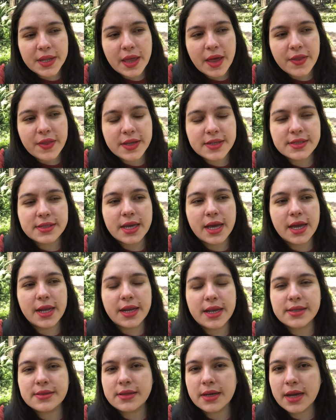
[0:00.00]
verdad es que
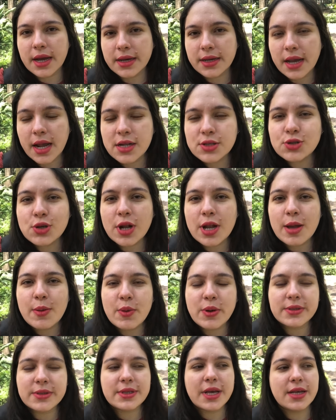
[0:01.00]
en este canal
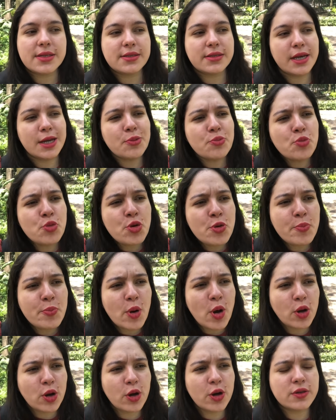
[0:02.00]
solemos hacer muy
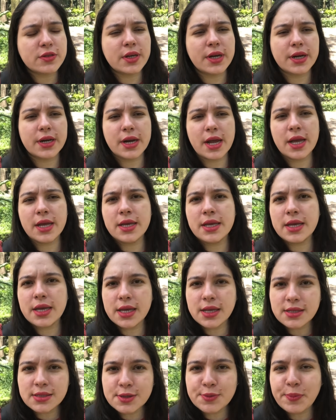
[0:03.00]
pocos
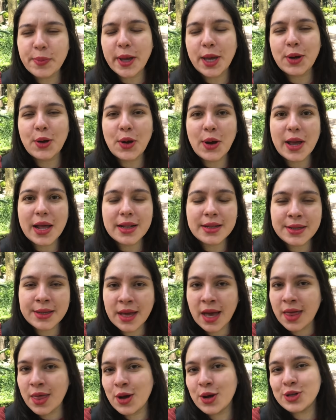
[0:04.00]
rankings, pero el
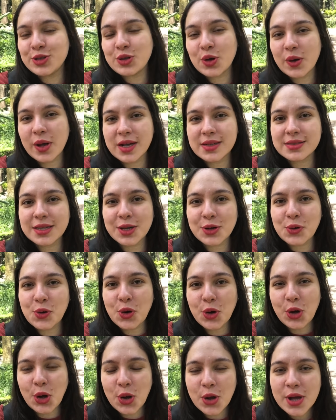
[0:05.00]
día de hoy toca hacer
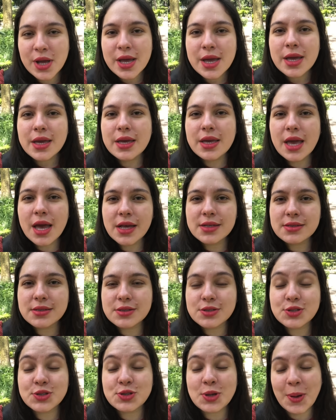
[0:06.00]
uno y es
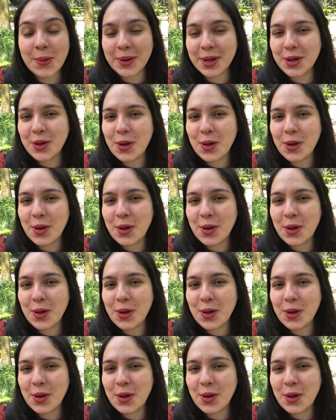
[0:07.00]
sobre